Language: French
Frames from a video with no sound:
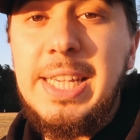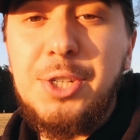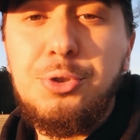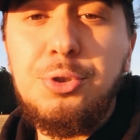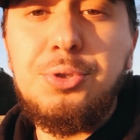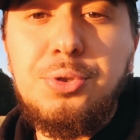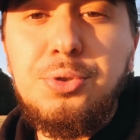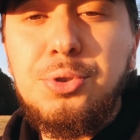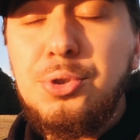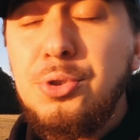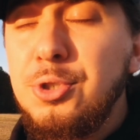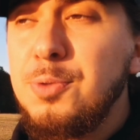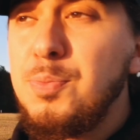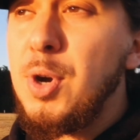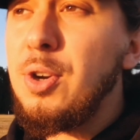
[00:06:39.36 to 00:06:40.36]
Et juste une
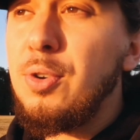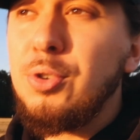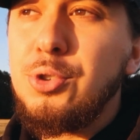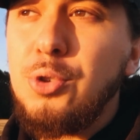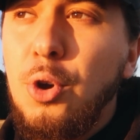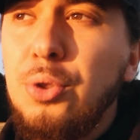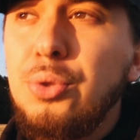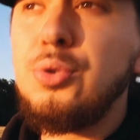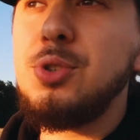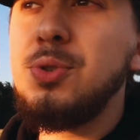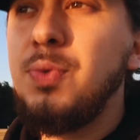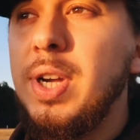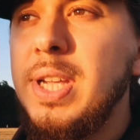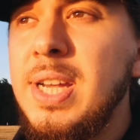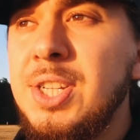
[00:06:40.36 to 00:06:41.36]
chose, moi quand je rentre de
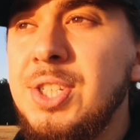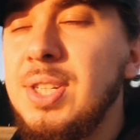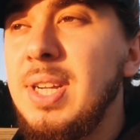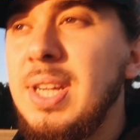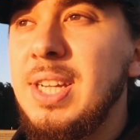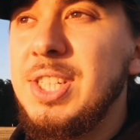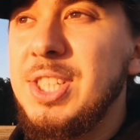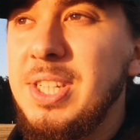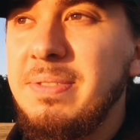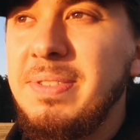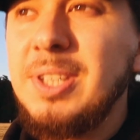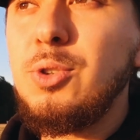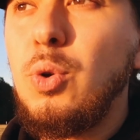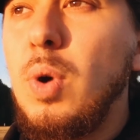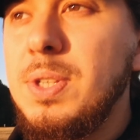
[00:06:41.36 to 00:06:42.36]
ce voyage, j'ai
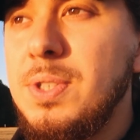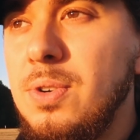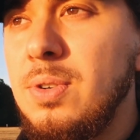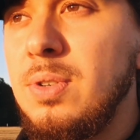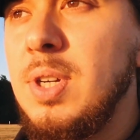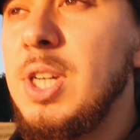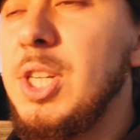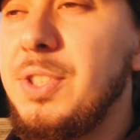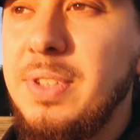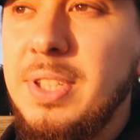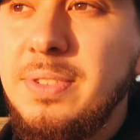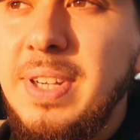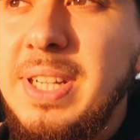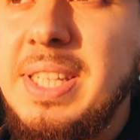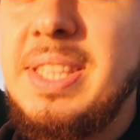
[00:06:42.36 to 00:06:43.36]
23 ans, je viens
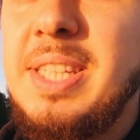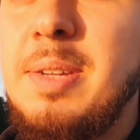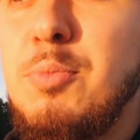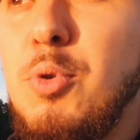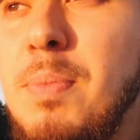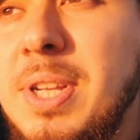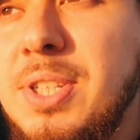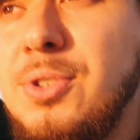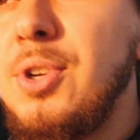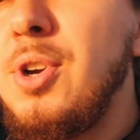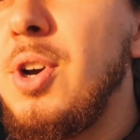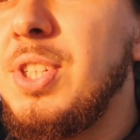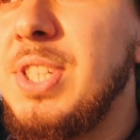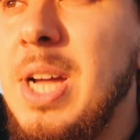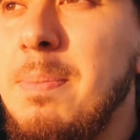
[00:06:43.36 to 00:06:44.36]
de valider mon
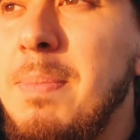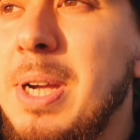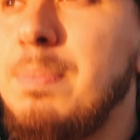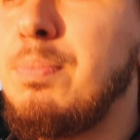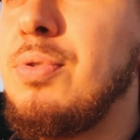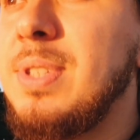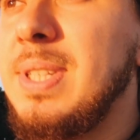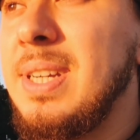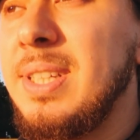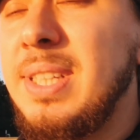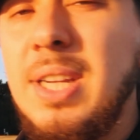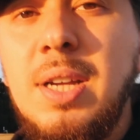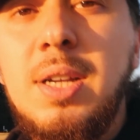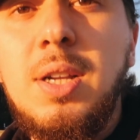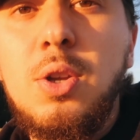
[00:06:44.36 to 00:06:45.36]
master, j'ai un bac plus
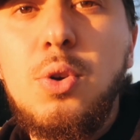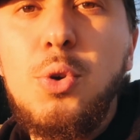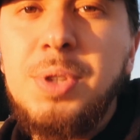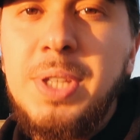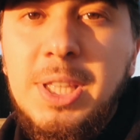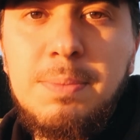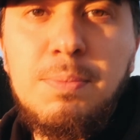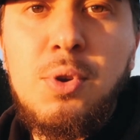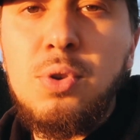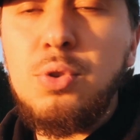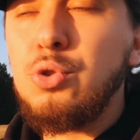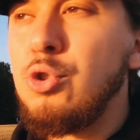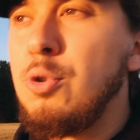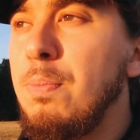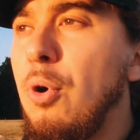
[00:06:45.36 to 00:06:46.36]
5. Honnêtement,
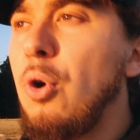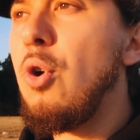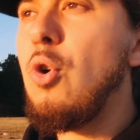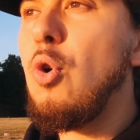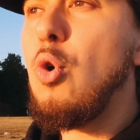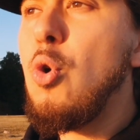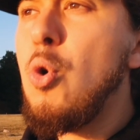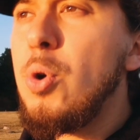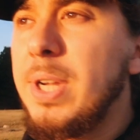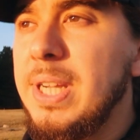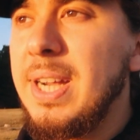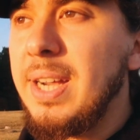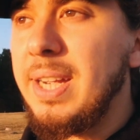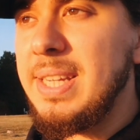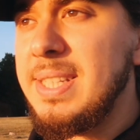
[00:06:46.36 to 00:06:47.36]
je prends
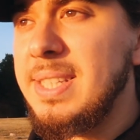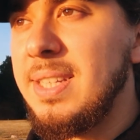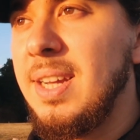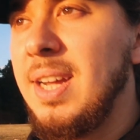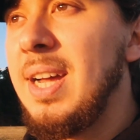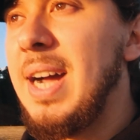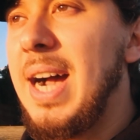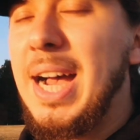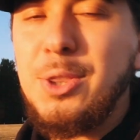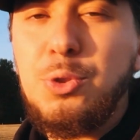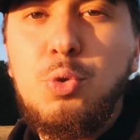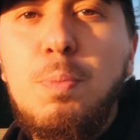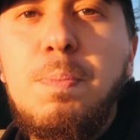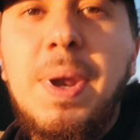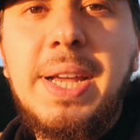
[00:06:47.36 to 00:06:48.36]
aucun risque à
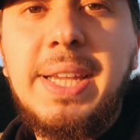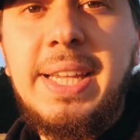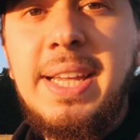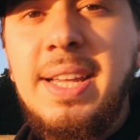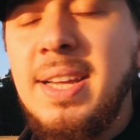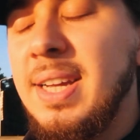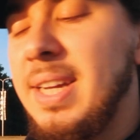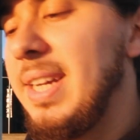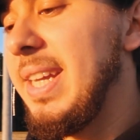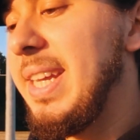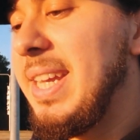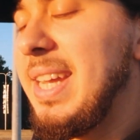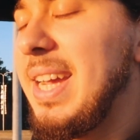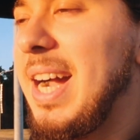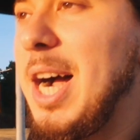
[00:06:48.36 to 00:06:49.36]
tout plaquer
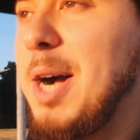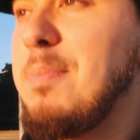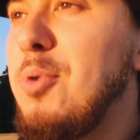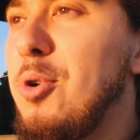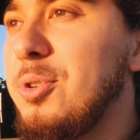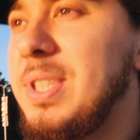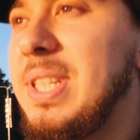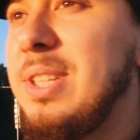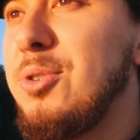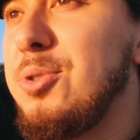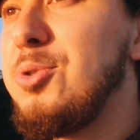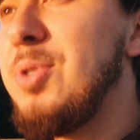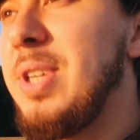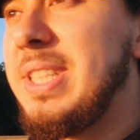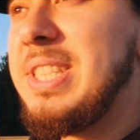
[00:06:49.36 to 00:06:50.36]
et à me lancer dans
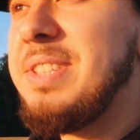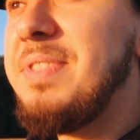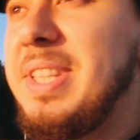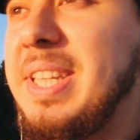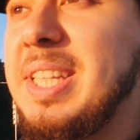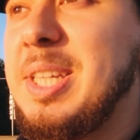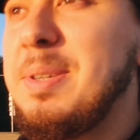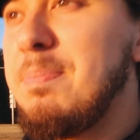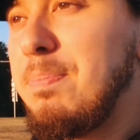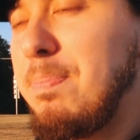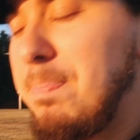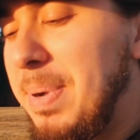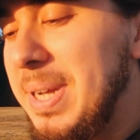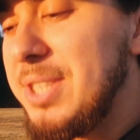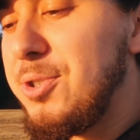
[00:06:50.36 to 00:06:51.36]
une activité qui me
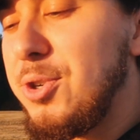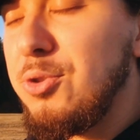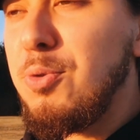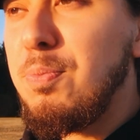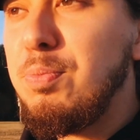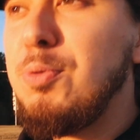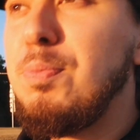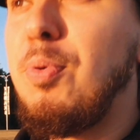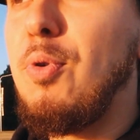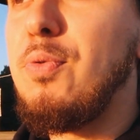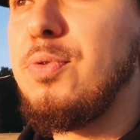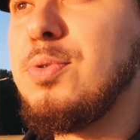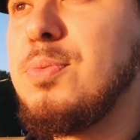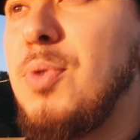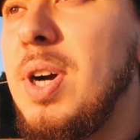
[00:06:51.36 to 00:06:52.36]
passionne au plus
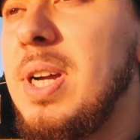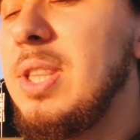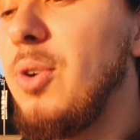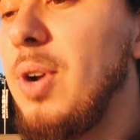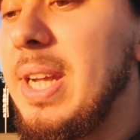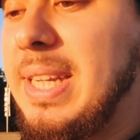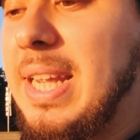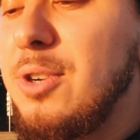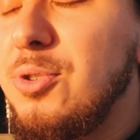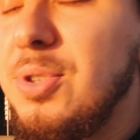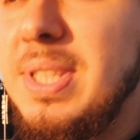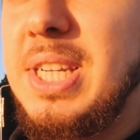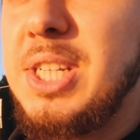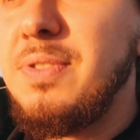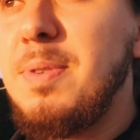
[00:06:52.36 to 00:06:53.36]
profond de moi et dans laquelle je
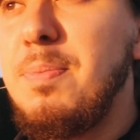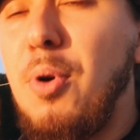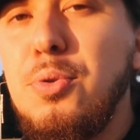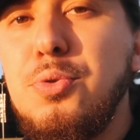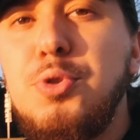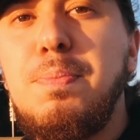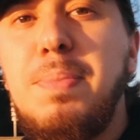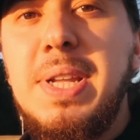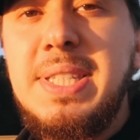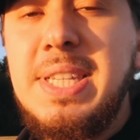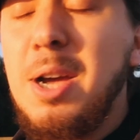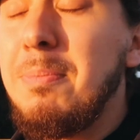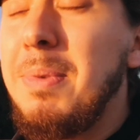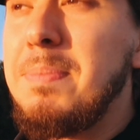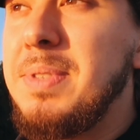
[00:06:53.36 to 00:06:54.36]
sais que je vais prendre du
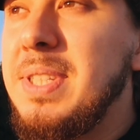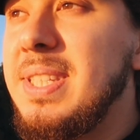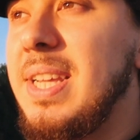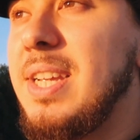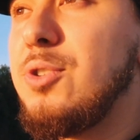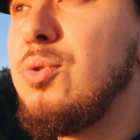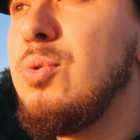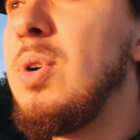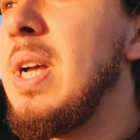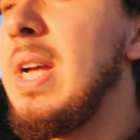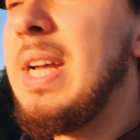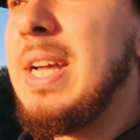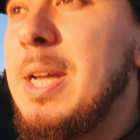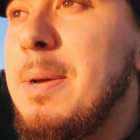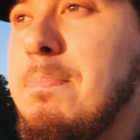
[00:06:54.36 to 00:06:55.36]
plaisir, même si ça échoue.
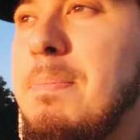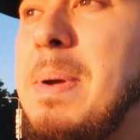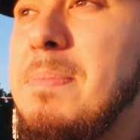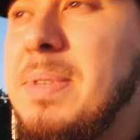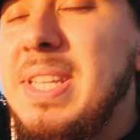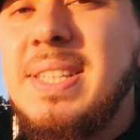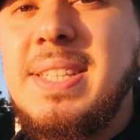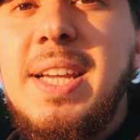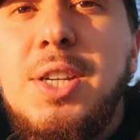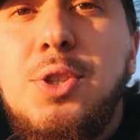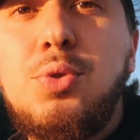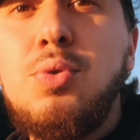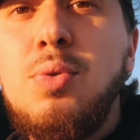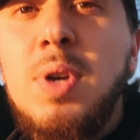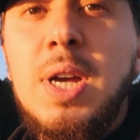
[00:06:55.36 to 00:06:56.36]
Même si ça
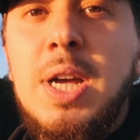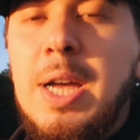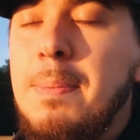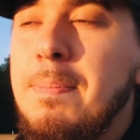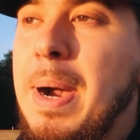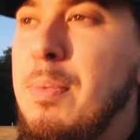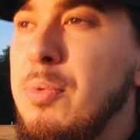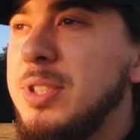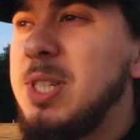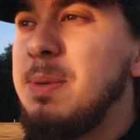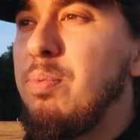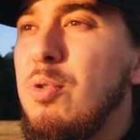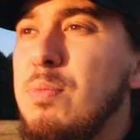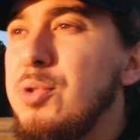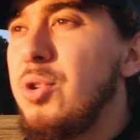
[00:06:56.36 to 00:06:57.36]
échoue, bah mon
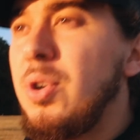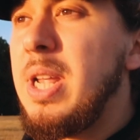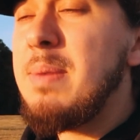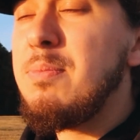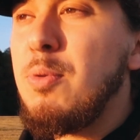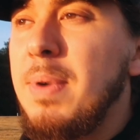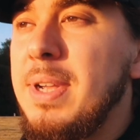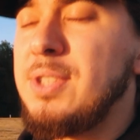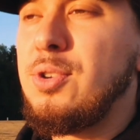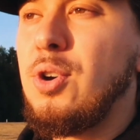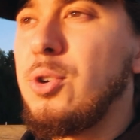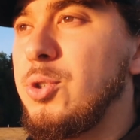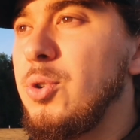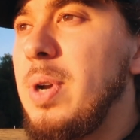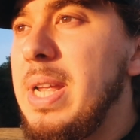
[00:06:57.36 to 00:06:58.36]
diplôme je l'ai, mon
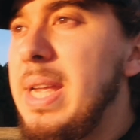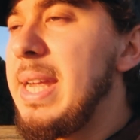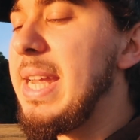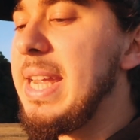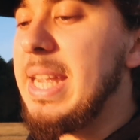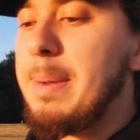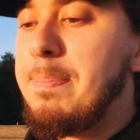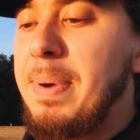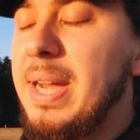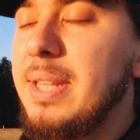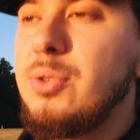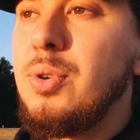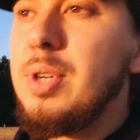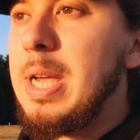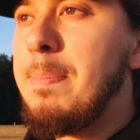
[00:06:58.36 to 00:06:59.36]
master je l'ai et il n'y a pas
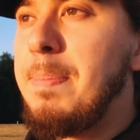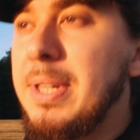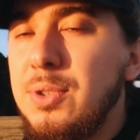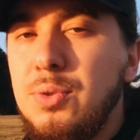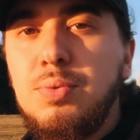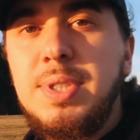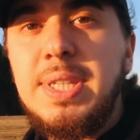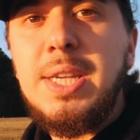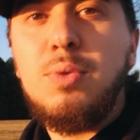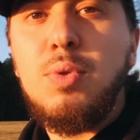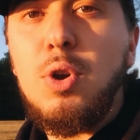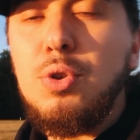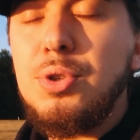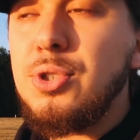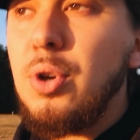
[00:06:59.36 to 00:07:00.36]
de, a pas de souci
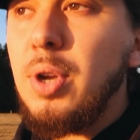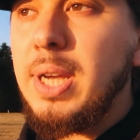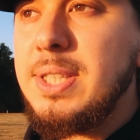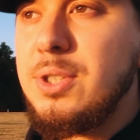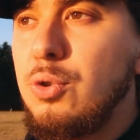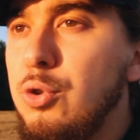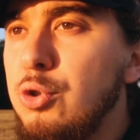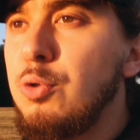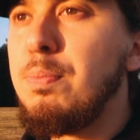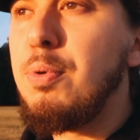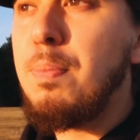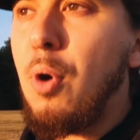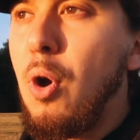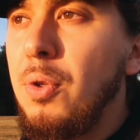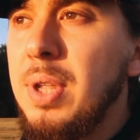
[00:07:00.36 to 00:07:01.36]
quoi. Le seul risque que je
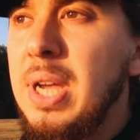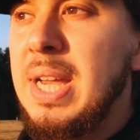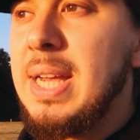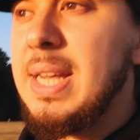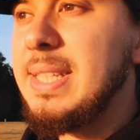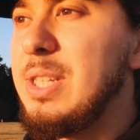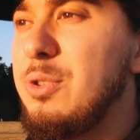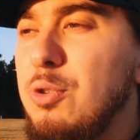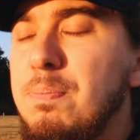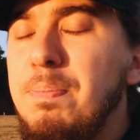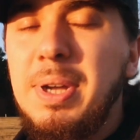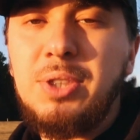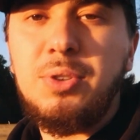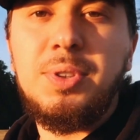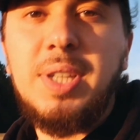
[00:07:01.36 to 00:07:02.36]
peux prendre, c'est de ne
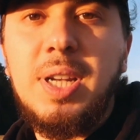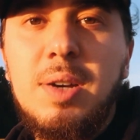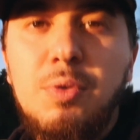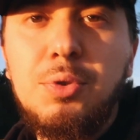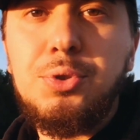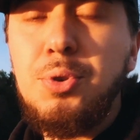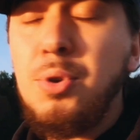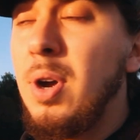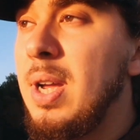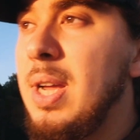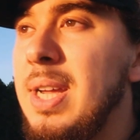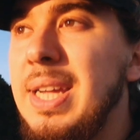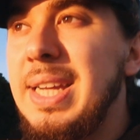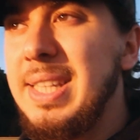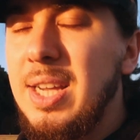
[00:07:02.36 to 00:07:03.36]
pas tenter l'aventure
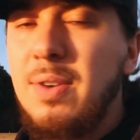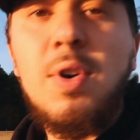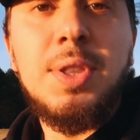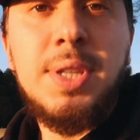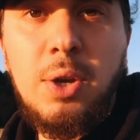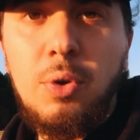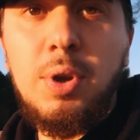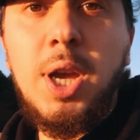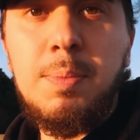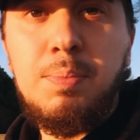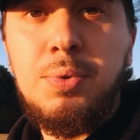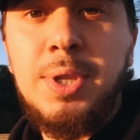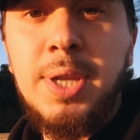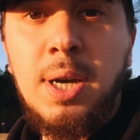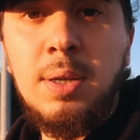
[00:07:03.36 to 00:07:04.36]
et d'avoir des regrets
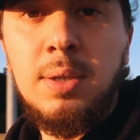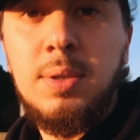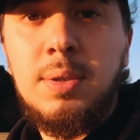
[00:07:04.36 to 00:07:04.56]
plus tard.